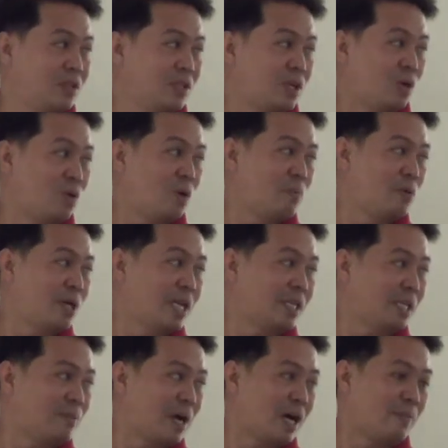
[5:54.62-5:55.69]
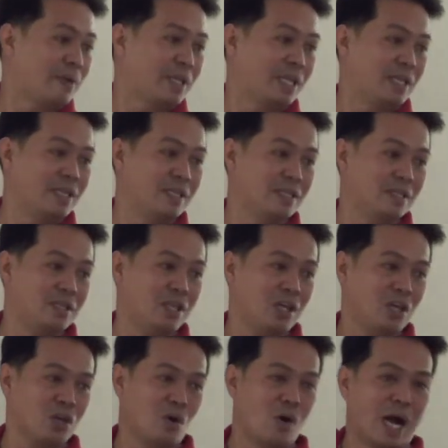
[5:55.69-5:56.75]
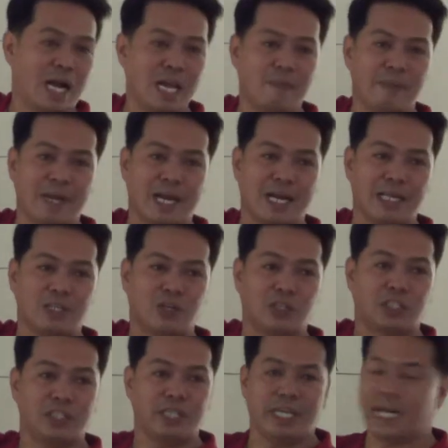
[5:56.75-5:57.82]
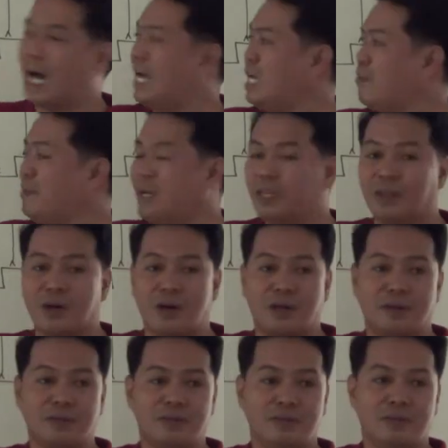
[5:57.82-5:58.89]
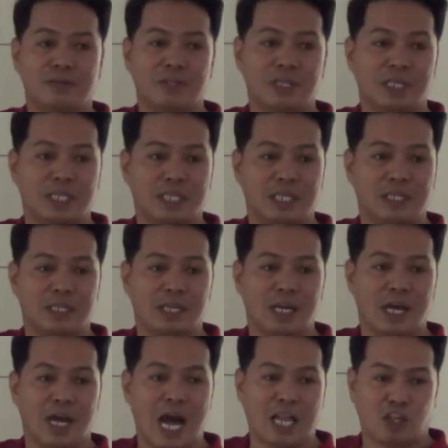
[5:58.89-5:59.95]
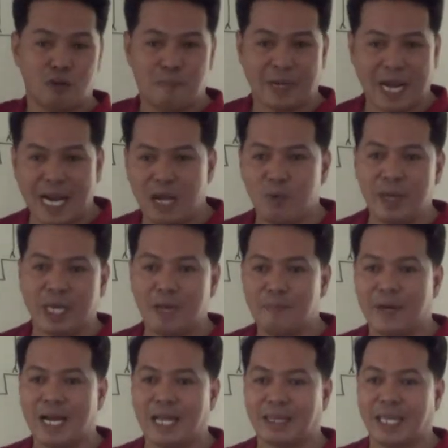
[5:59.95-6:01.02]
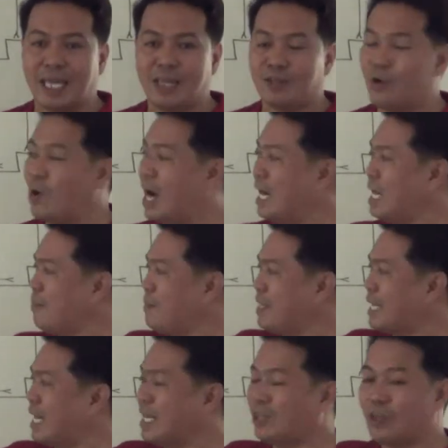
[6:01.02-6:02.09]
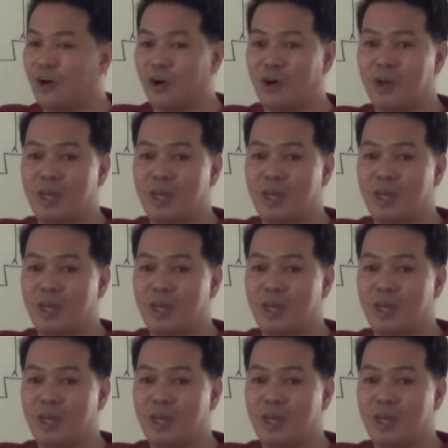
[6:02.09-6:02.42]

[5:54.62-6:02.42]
Nakukuha po natin mga kapatid. Kung alipin ka ng Diyos, hindi ka alipin ito. At kung palalawigin pa natin, kung alipin ka nito,